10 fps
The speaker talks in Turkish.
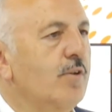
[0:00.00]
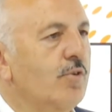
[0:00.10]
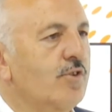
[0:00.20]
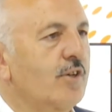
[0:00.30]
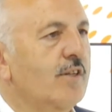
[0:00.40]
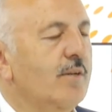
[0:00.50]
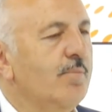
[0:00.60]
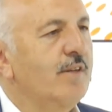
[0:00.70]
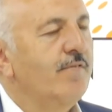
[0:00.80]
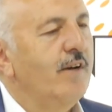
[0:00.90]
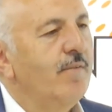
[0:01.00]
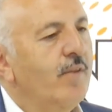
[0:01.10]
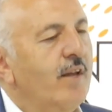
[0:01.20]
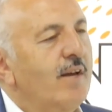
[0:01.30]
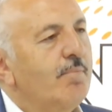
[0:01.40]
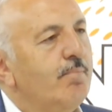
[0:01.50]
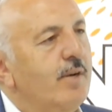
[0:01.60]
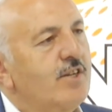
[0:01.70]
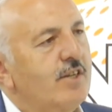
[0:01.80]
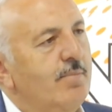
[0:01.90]
olacaktır. Bir defa
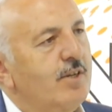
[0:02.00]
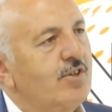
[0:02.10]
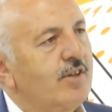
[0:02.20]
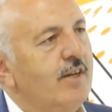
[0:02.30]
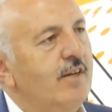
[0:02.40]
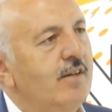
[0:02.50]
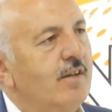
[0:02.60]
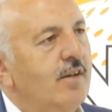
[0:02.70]
başlı başına